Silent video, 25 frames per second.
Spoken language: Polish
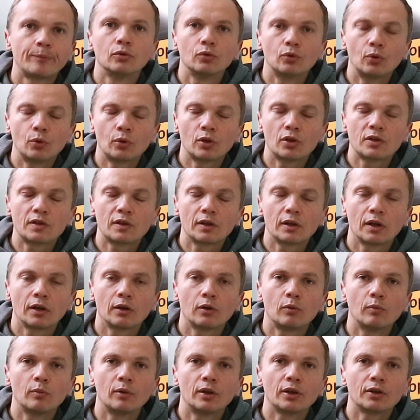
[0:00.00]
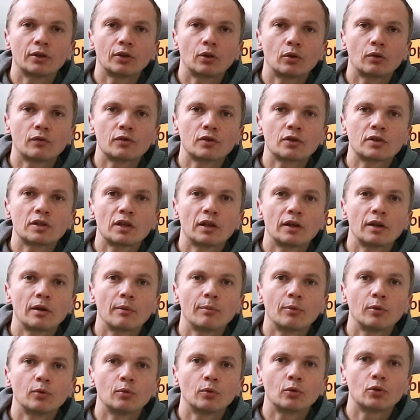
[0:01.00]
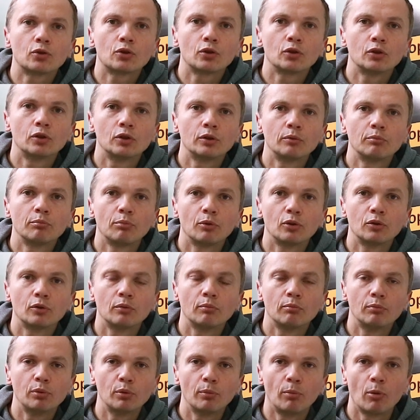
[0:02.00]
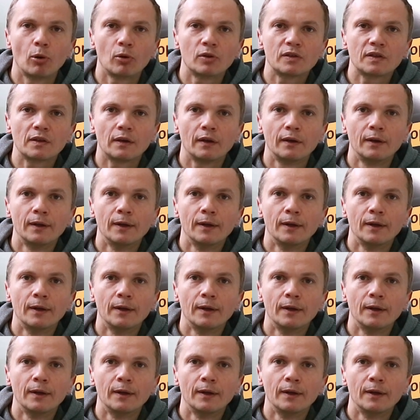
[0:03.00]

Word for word: Drugi z tych akumulatorów zostaje podłączony pod Blueboxa.